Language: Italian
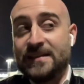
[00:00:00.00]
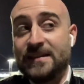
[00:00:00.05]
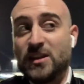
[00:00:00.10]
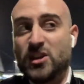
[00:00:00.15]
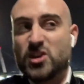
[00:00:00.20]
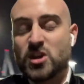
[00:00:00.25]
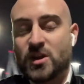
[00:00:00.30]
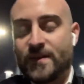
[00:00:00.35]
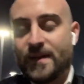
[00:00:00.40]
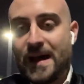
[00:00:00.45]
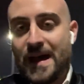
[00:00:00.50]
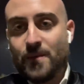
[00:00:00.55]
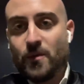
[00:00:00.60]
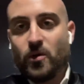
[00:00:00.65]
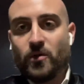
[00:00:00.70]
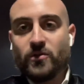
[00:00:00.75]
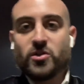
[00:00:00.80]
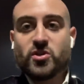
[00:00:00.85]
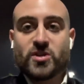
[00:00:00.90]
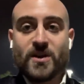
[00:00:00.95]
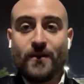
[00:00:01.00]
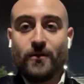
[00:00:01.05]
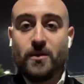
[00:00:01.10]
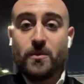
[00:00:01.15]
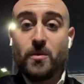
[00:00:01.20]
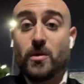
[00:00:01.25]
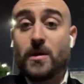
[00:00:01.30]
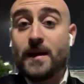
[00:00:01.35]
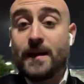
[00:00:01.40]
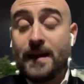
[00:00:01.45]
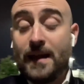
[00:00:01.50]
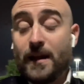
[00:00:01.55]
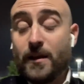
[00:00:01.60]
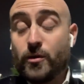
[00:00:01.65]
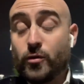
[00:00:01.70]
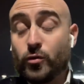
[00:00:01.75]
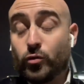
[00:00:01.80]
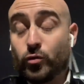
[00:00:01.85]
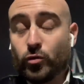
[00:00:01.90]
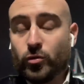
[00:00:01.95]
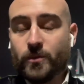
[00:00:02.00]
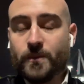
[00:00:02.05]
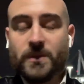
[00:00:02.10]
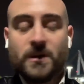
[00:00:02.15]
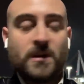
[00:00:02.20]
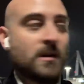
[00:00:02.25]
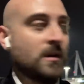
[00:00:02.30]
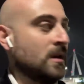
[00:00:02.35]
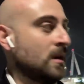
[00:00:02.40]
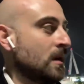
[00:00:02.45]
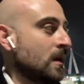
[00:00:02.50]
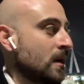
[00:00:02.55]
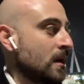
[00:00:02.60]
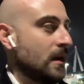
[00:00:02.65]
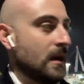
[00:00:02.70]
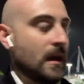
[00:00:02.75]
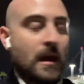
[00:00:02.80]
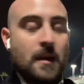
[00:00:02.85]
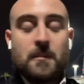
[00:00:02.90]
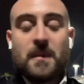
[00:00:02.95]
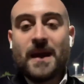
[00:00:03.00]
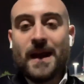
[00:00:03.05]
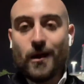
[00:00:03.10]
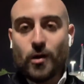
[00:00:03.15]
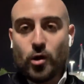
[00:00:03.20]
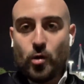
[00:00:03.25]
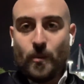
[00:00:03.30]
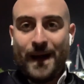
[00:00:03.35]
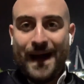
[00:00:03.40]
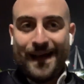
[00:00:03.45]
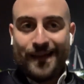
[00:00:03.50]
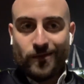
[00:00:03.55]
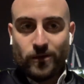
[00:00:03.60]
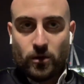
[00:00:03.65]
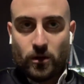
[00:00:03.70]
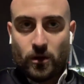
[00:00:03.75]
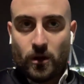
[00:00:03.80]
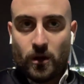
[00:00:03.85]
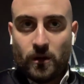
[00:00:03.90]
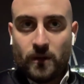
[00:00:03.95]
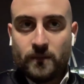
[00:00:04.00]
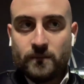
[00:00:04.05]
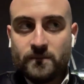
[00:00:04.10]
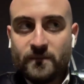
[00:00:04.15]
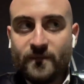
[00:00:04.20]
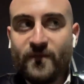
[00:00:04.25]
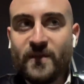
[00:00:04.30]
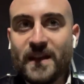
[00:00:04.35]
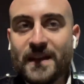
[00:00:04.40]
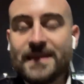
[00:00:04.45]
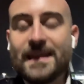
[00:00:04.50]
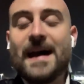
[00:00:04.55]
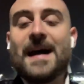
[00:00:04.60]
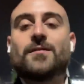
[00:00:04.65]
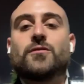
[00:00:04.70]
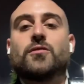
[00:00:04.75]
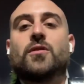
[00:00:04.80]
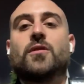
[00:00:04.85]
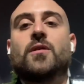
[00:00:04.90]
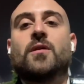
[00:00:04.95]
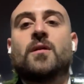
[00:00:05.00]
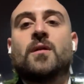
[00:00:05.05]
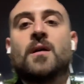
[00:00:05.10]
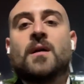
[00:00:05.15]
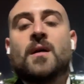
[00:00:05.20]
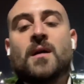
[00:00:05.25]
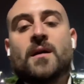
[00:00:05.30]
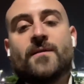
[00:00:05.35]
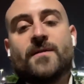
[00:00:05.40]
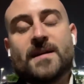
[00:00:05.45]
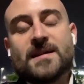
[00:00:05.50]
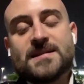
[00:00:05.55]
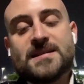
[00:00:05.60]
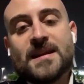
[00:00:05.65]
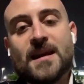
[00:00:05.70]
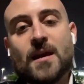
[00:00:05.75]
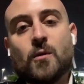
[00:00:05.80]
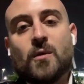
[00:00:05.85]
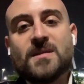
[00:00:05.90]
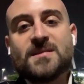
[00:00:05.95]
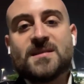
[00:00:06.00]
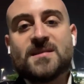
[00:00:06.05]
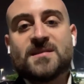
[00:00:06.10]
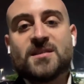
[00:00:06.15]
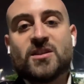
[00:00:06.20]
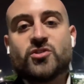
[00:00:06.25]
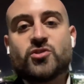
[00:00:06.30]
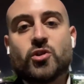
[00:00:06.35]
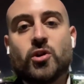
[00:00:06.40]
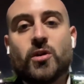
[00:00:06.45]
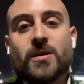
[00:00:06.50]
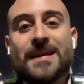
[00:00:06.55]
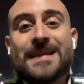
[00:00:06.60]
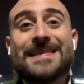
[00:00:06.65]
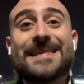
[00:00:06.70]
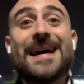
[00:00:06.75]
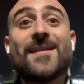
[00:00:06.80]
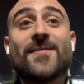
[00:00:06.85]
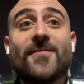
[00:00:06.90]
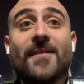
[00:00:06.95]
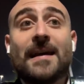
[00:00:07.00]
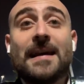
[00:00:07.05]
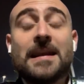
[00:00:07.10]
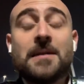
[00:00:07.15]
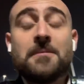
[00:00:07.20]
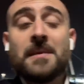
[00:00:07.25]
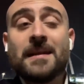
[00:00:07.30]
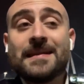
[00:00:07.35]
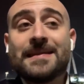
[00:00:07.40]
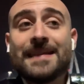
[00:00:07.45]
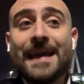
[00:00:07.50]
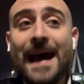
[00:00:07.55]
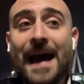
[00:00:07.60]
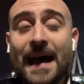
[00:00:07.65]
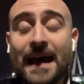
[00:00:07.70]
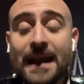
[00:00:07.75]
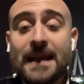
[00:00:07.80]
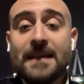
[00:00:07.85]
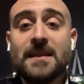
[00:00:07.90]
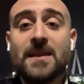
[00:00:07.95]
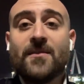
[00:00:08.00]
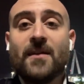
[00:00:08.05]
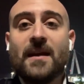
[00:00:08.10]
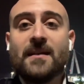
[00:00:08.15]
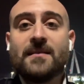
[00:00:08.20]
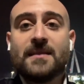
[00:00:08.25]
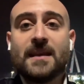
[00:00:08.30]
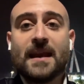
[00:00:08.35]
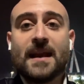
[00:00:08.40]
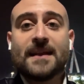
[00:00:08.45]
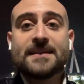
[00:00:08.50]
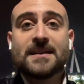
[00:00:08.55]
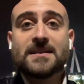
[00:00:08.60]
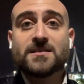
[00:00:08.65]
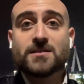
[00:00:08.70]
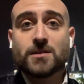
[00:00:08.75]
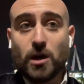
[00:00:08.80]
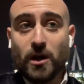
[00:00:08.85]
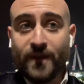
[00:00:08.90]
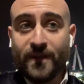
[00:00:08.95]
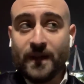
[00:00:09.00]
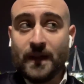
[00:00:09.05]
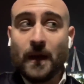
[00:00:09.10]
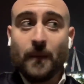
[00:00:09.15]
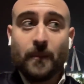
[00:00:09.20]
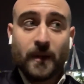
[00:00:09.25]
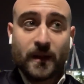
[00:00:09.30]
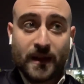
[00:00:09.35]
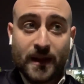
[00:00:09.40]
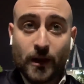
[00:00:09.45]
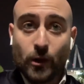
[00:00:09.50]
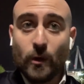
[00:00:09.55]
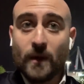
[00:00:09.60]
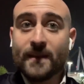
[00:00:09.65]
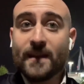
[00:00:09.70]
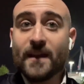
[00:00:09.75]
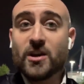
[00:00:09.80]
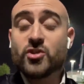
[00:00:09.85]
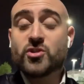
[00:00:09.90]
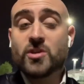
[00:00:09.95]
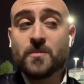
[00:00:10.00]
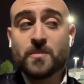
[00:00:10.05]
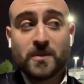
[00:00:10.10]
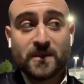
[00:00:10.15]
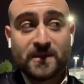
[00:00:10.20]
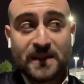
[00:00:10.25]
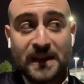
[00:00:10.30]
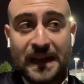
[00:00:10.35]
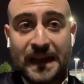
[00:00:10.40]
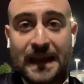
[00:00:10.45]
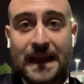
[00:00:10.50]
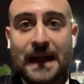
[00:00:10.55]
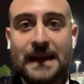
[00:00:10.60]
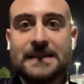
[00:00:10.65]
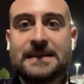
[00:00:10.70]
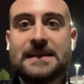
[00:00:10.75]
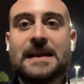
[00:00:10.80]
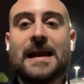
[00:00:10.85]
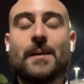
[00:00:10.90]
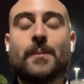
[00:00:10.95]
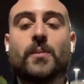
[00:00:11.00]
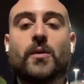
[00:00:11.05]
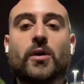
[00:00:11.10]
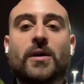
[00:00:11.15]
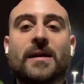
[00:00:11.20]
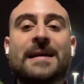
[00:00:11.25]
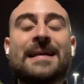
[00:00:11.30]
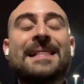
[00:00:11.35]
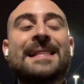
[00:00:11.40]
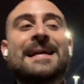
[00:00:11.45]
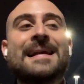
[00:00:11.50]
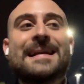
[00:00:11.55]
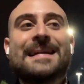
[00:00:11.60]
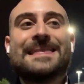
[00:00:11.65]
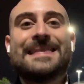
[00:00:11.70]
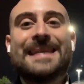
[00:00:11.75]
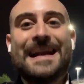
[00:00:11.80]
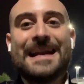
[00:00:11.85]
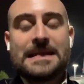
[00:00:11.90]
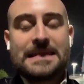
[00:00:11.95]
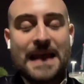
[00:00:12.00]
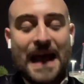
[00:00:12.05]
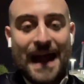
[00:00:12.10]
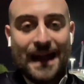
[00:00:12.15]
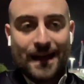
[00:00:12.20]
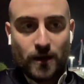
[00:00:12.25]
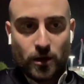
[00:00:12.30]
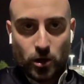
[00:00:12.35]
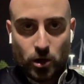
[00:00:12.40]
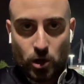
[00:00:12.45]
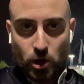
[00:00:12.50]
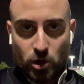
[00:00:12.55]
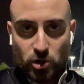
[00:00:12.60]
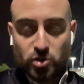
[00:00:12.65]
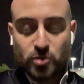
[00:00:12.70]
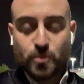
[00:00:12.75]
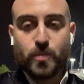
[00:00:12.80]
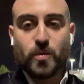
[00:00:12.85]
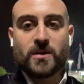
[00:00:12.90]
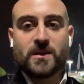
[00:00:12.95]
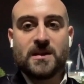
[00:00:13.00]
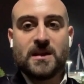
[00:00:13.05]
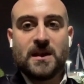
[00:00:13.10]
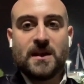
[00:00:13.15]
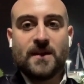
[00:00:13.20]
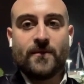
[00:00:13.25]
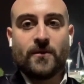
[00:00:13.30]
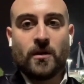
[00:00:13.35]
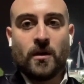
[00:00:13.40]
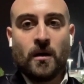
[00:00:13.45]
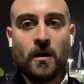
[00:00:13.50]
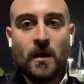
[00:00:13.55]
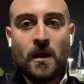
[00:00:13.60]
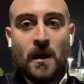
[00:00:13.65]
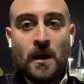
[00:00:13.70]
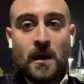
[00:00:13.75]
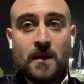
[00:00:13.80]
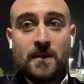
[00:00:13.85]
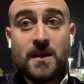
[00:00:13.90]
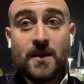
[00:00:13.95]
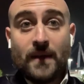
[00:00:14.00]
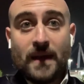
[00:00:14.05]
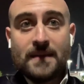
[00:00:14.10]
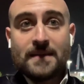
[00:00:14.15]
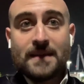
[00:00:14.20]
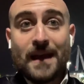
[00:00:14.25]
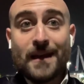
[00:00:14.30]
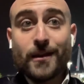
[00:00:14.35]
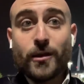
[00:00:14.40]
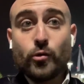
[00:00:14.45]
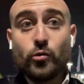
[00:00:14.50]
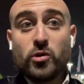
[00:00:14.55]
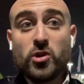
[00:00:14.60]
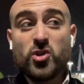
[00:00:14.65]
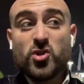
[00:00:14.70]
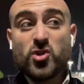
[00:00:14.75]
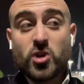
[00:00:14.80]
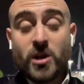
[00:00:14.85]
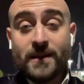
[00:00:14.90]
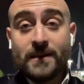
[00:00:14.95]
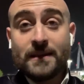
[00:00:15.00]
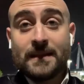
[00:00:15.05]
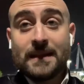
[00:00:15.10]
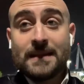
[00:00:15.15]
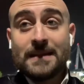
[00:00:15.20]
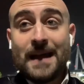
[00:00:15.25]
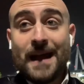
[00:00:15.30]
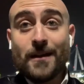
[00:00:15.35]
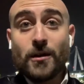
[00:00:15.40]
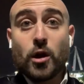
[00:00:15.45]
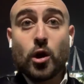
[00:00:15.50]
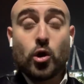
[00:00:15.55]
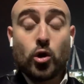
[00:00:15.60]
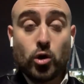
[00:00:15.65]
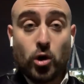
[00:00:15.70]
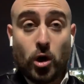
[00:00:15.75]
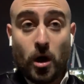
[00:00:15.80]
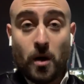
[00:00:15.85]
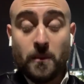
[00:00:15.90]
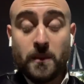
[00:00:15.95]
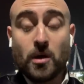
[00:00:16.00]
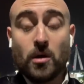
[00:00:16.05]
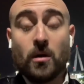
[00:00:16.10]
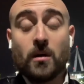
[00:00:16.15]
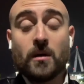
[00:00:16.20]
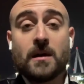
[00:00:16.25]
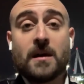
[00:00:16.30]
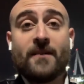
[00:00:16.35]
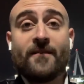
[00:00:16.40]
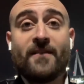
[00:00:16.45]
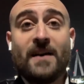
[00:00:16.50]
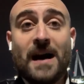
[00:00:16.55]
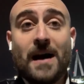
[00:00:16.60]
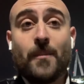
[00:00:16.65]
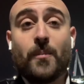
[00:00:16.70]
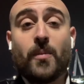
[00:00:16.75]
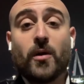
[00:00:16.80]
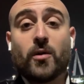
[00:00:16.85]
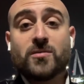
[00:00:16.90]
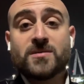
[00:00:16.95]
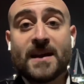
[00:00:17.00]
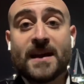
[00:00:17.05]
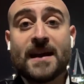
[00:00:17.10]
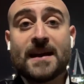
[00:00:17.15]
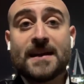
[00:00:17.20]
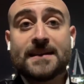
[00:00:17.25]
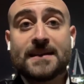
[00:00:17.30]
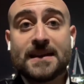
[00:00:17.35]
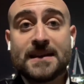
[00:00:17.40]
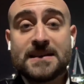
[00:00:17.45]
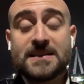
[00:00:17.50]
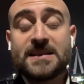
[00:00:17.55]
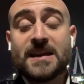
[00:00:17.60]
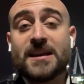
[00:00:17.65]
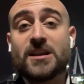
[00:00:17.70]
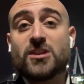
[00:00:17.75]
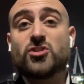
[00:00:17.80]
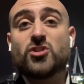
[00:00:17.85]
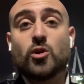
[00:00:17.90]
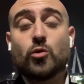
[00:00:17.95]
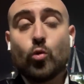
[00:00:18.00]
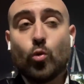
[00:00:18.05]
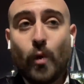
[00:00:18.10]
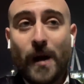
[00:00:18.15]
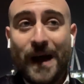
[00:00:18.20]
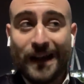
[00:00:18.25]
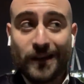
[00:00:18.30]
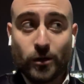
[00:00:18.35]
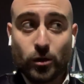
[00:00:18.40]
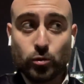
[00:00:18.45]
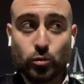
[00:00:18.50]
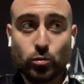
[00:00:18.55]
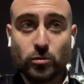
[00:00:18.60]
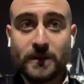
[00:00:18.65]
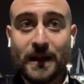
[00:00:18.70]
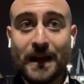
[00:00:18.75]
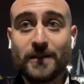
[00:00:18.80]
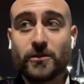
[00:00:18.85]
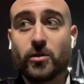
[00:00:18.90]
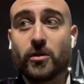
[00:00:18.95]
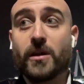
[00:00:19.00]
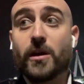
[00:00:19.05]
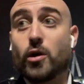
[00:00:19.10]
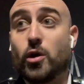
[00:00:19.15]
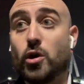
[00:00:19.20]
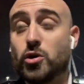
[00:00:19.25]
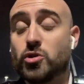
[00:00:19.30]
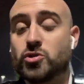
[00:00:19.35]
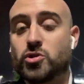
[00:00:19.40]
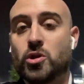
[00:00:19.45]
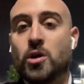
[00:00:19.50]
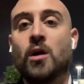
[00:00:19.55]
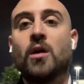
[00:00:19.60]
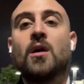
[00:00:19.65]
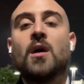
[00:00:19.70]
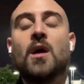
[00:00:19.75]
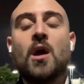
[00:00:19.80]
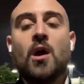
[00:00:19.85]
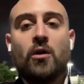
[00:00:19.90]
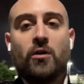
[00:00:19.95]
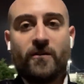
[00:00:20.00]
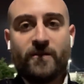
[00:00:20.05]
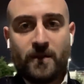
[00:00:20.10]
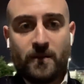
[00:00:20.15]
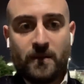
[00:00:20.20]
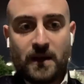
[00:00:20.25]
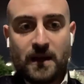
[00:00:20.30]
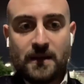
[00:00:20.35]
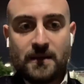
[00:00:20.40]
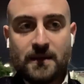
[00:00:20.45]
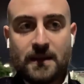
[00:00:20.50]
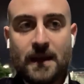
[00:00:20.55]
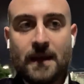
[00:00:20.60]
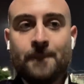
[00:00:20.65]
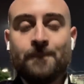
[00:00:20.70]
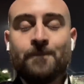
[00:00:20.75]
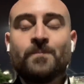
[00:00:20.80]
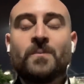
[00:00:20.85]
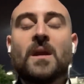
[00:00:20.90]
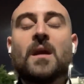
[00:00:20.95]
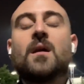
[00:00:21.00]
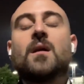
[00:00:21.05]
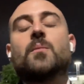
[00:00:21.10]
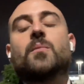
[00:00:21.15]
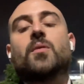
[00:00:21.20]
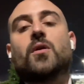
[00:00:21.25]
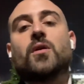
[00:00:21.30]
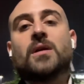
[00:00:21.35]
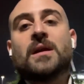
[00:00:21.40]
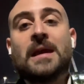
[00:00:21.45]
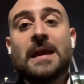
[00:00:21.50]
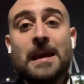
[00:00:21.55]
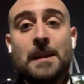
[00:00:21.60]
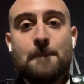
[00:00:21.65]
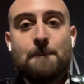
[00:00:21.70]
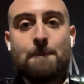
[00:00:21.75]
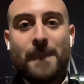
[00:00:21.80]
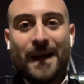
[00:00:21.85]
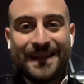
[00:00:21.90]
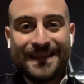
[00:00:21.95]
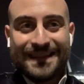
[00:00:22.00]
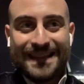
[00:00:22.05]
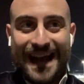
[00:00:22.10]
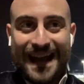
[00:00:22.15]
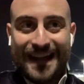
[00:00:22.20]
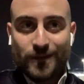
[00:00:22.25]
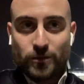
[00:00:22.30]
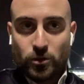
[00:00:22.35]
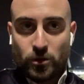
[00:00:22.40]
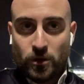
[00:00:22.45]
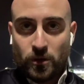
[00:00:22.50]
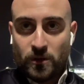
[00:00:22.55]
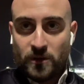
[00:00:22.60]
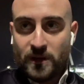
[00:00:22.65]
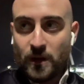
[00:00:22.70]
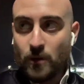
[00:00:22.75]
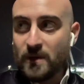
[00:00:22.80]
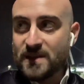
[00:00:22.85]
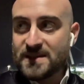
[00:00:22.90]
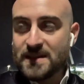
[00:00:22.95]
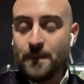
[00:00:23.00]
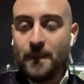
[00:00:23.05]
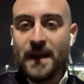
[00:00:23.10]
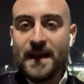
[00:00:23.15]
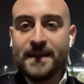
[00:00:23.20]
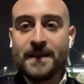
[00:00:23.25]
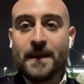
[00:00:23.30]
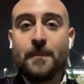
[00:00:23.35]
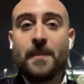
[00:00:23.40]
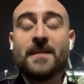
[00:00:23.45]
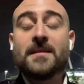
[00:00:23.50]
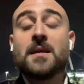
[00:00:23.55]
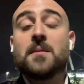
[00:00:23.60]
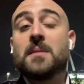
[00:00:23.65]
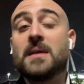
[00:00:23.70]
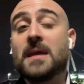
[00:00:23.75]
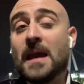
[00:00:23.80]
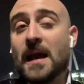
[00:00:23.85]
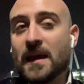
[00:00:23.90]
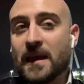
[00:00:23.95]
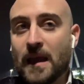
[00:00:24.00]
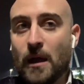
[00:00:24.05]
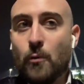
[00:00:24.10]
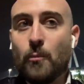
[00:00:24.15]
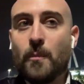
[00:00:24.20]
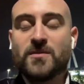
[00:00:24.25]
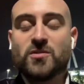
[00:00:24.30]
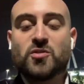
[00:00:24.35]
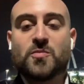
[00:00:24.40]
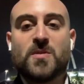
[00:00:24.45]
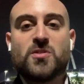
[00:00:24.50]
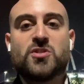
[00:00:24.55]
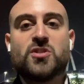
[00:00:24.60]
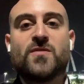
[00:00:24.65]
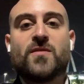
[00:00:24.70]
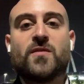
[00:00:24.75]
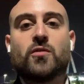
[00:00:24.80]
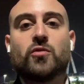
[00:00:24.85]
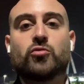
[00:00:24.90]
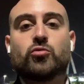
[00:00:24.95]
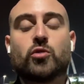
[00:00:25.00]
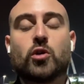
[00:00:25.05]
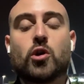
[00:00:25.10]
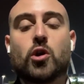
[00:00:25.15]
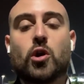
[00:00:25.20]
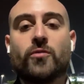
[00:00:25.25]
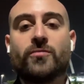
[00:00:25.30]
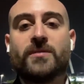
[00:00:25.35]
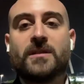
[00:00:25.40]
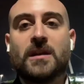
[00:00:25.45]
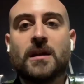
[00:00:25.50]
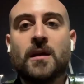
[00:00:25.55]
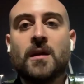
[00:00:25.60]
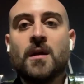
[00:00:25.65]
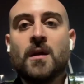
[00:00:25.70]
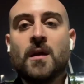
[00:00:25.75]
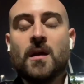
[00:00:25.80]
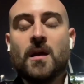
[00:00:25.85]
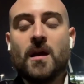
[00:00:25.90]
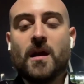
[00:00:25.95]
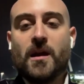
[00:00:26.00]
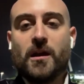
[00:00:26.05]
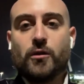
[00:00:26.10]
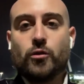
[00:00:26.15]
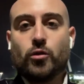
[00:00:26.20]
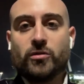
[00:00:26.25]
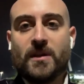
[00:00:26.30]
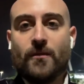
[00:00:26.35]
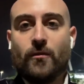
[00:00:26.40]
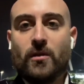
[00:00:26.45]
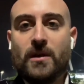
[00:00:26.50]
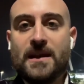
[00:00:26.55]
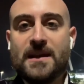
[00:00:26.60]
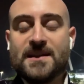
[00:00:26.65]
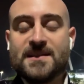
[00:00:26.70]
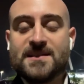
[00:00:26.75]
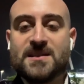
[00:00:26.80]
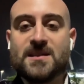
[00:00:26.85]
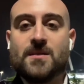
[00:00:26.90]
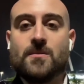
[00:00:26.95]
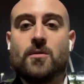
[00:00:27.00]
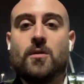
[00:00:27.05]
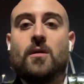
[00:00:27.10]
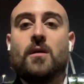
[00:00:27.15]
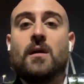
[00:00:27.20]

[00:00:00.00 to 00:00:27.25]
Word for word: dicevamo, dicevo il mio canale YouTube, eh, mi raccomando, vietato far sì che questa stagione da fallimentare diventi catastrofica, perché non andare in Champions League, al di là poi del danno sportivo, diventa anche un ingente danno economico che va poi così a caratterizzare già un quadro tutt'altro che erosio, ovviamente poi impattato da questa maledetta pandemia che ha un peso specifico sui conti eh, notevolissimo.